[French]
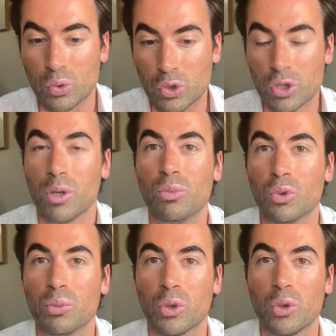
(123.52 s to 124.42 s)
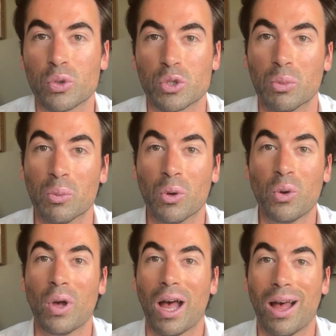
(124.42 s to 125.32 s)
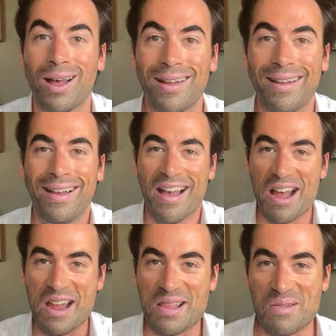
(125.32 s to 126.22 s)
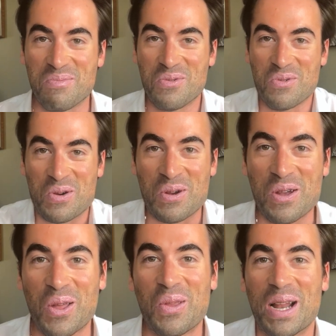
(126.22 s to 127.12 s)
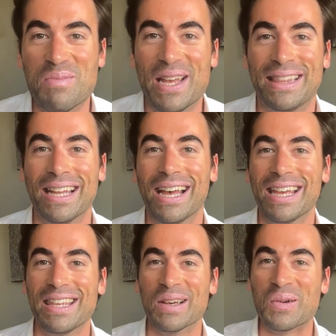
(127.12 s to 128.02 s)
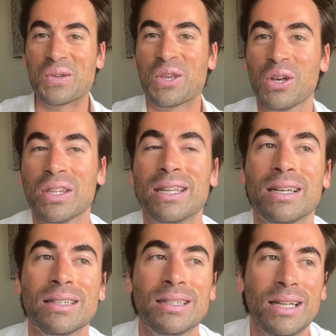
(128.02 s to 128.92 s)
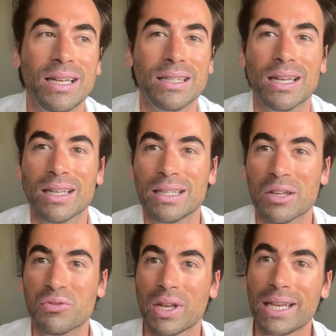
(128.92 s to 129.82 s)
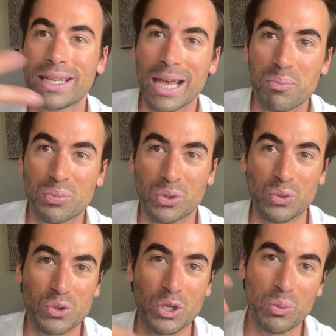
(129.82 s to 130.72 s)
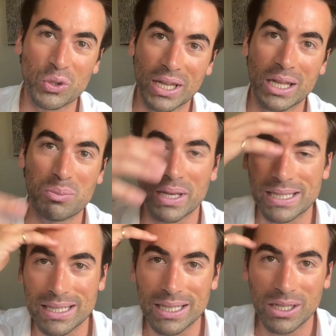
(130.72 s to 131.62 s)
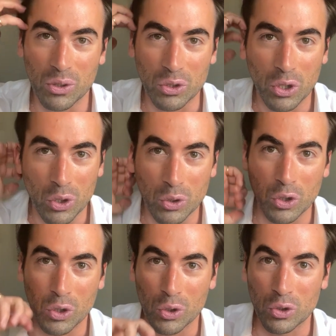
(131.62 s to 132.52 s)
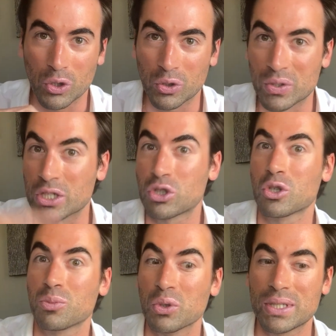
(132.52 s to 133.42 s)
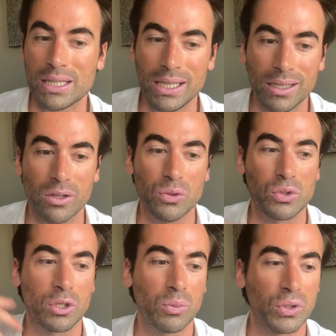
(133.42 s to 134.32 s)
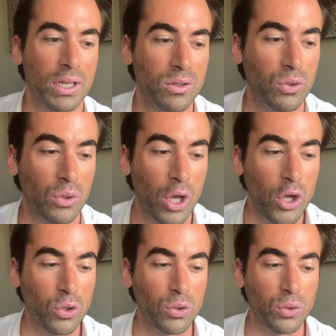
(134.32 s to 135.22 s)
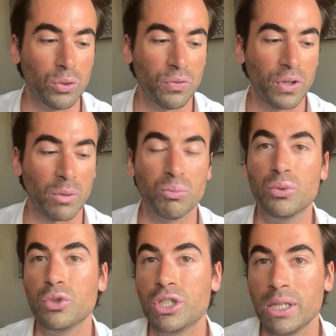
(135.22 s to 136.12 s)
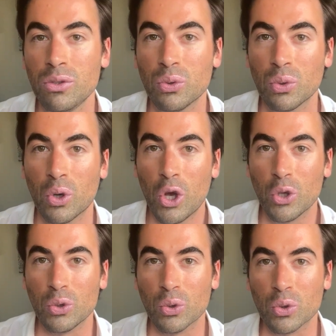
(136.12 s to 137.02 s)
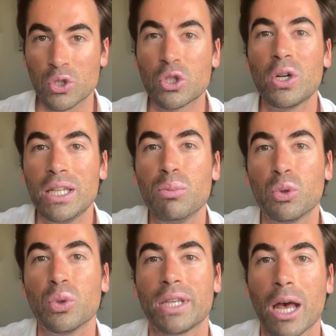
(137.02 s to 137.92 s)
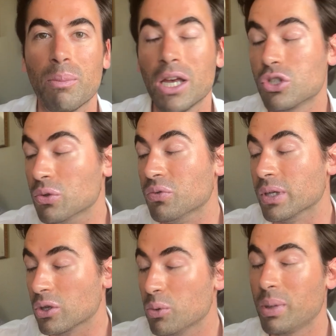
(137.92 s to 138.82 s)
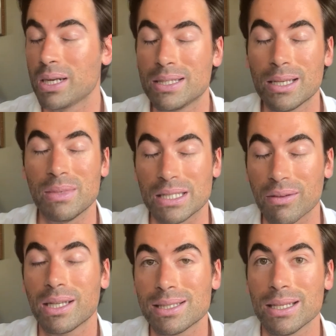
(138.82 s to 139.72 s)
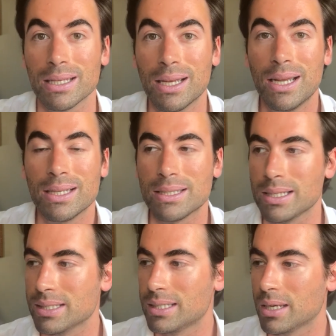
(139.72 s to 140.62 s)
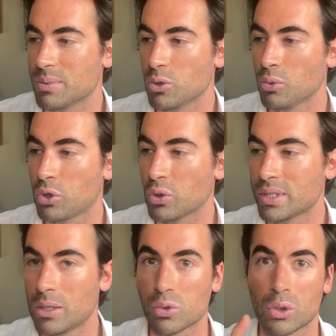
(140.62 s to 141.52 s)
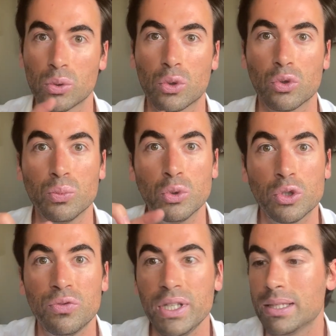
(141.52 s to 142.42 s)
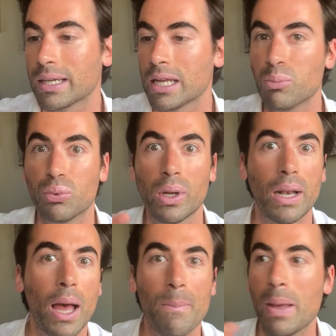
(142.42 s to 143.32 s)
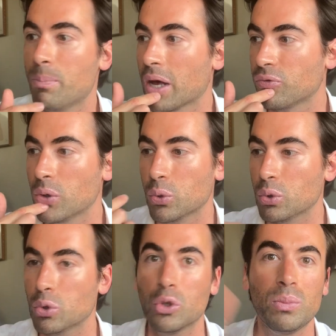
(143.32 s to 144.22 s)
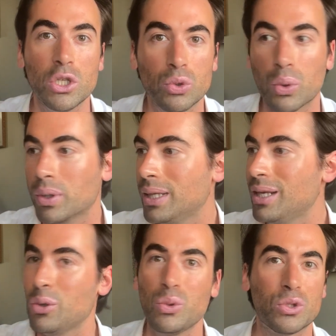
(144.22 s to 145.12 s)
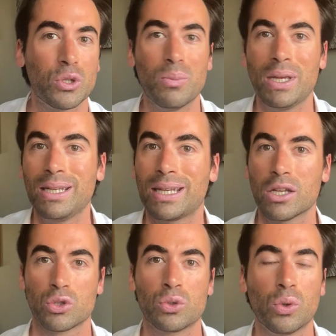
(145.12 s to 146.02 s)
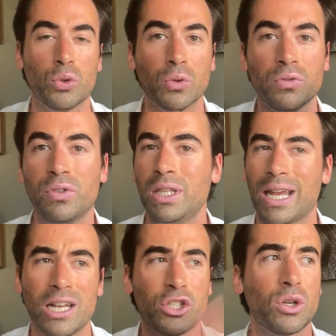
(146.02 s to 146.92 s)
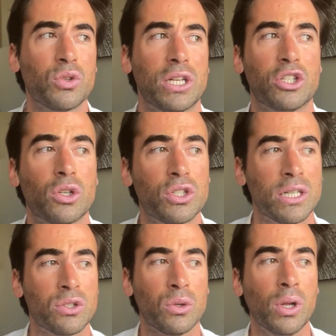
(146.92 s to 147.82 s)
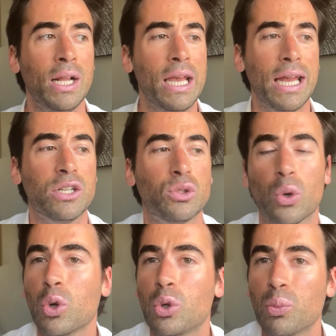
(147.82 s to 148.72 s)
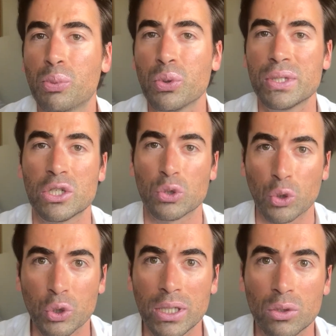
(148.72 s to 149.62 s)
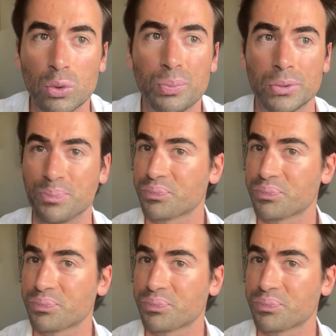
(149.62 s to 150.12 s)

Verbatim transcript: sommes nombreux en ce moment à, à être un peu au cœur de la bataille, au cœur d'un, d'un, vrai cap que nous sommes en train de passer euh, dans, dans, dans, dans un changement de cycle. Nous sommes en train de, de, de faire bouger nos, nos solder beaucoup de karma. Je ne fais que parler de ça, mais c'est vrai que c'est, c'est, c'est absolument colossal. On se rend compte que tout bouge vite, à quel point là, même parfois en une demi-journée, une semaine, quinze jours, nos vies, elles changent, elles changent, elles se, elles se recomposent, elles se redécoupent